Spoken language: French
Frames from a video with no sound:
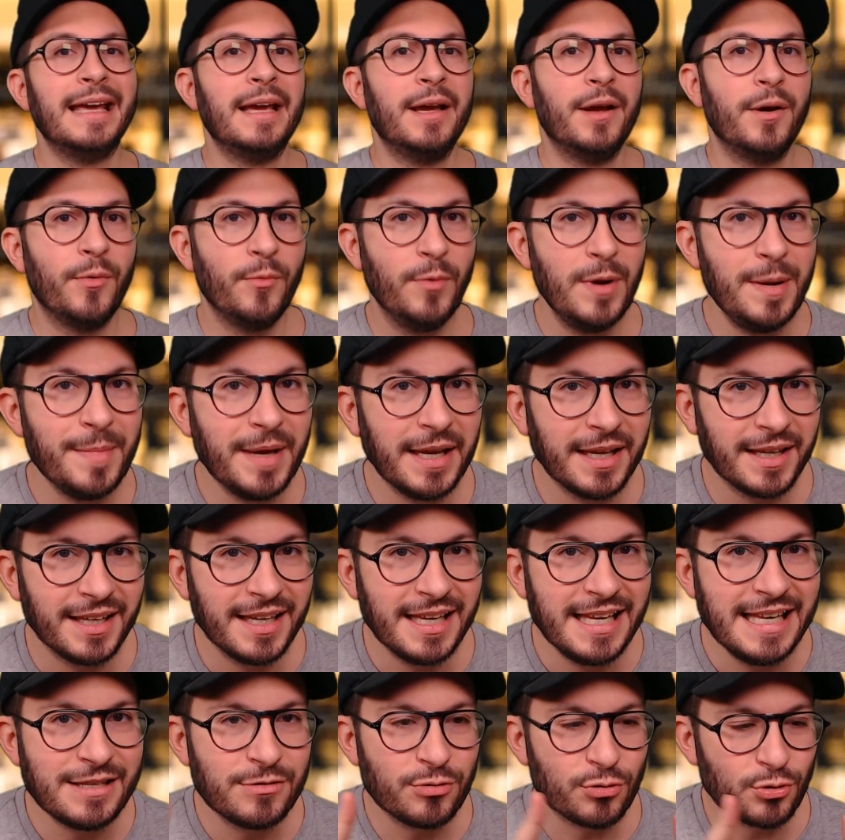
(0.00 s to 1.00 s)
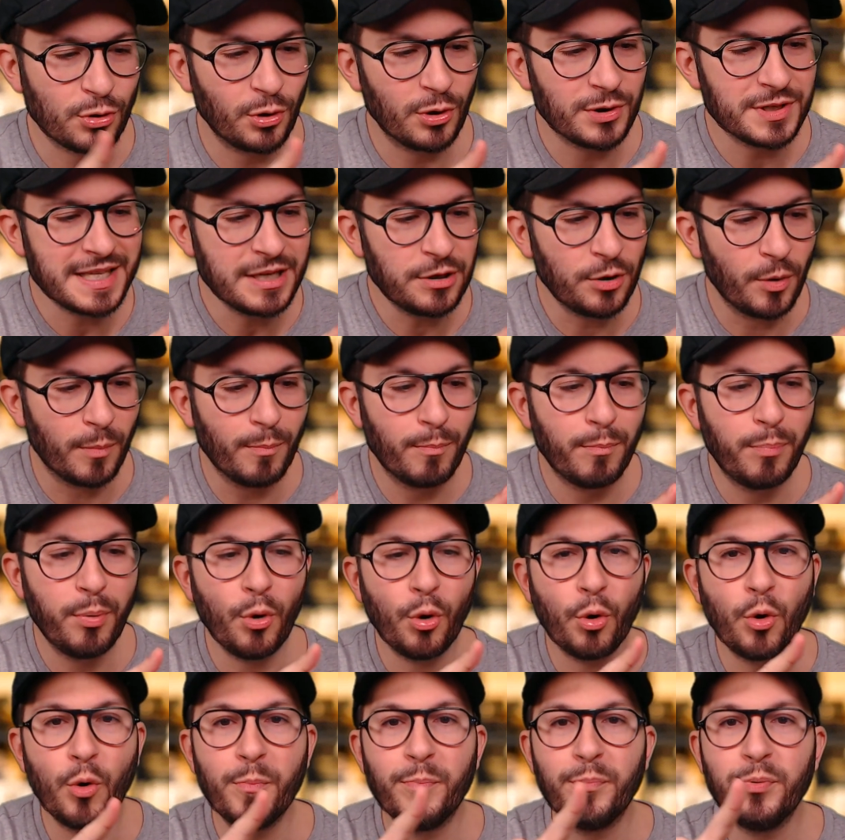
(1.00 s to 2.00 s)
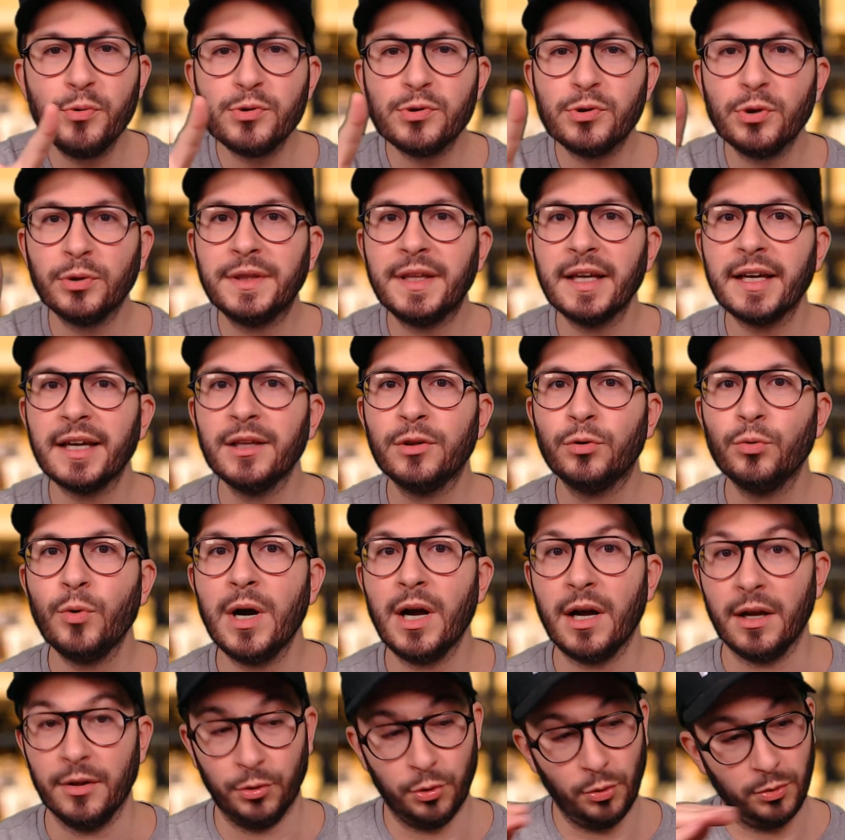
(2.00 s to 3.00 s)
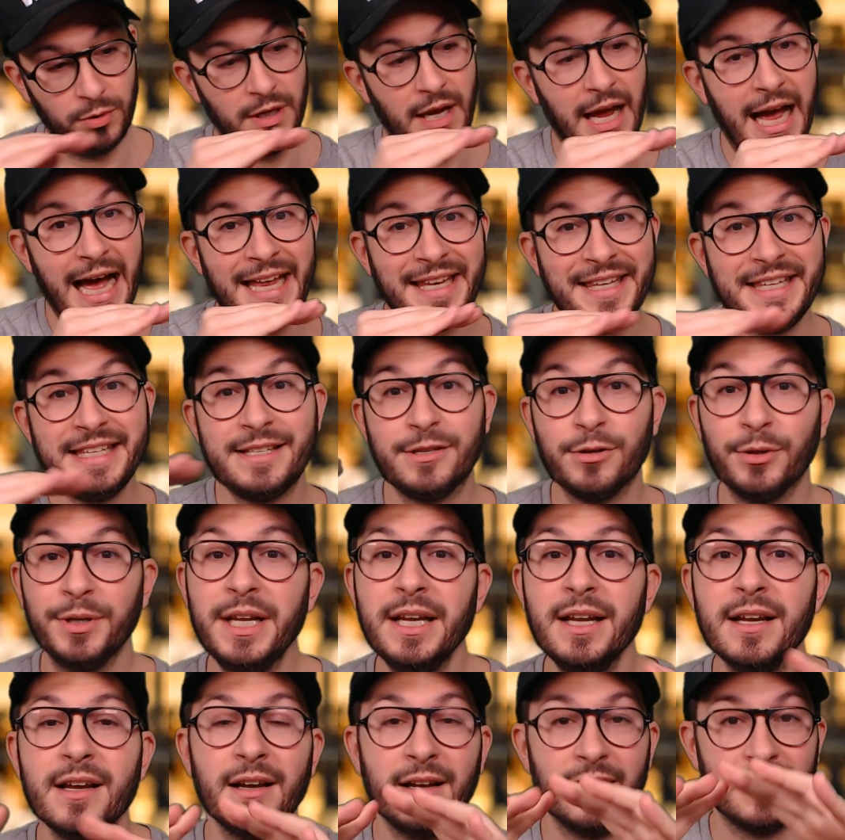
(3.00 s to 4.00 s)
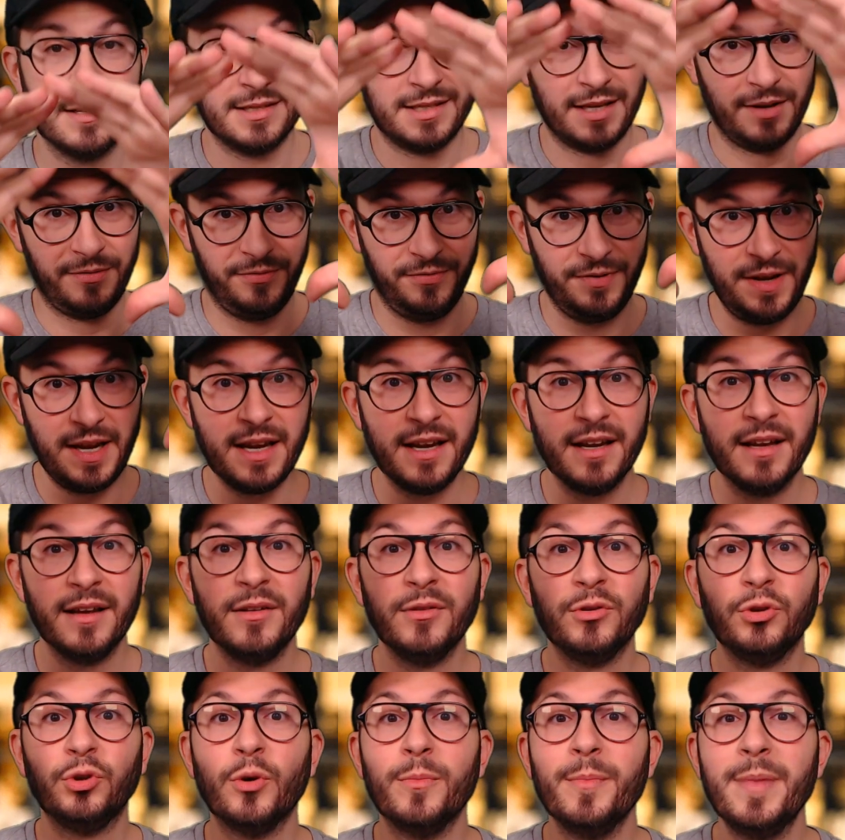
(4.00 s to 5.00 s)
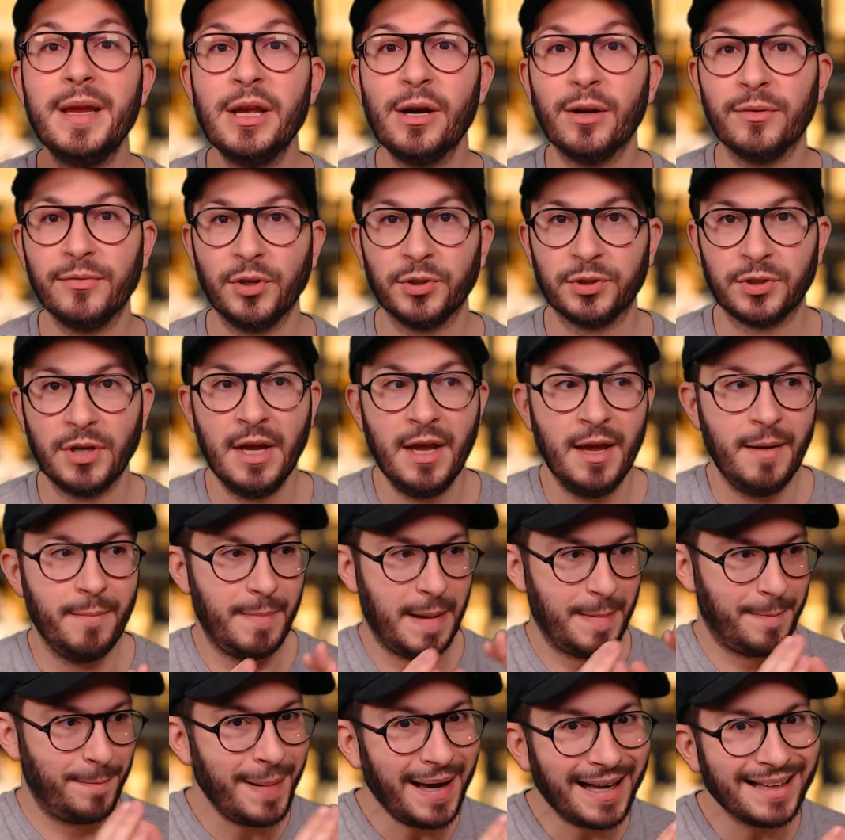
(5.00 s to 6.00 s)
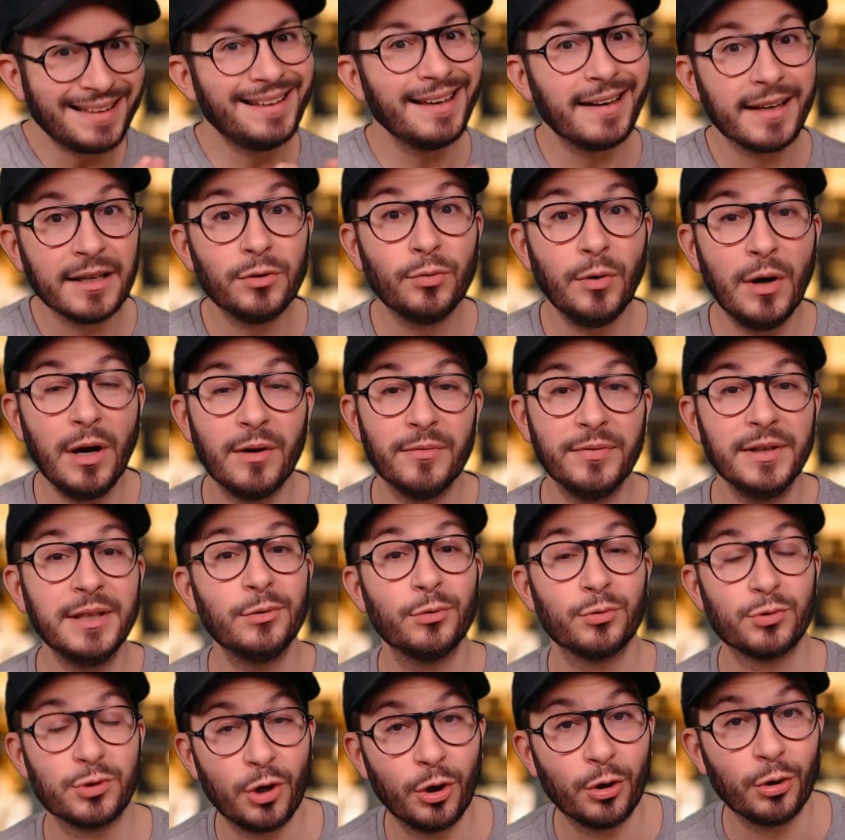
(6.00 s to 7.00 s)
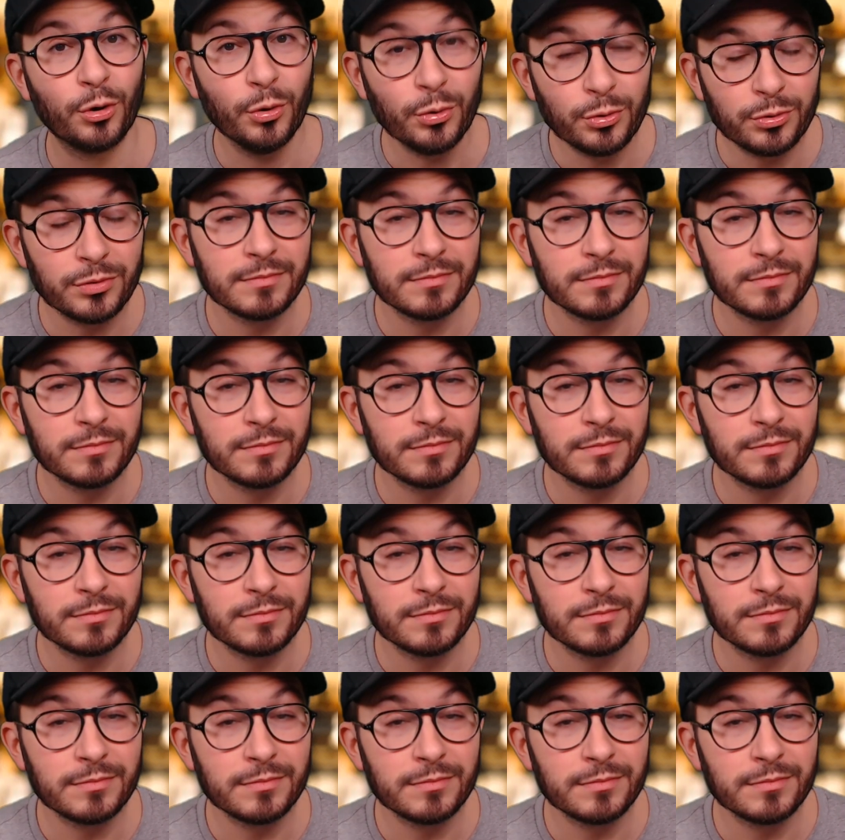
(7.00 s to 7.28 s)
Oui, mais ils se sont lancés dans beaucoup plus de territoires, donc additionné, ça fait de meilleures ventes. Mais par territoire, en fait, on se rend compte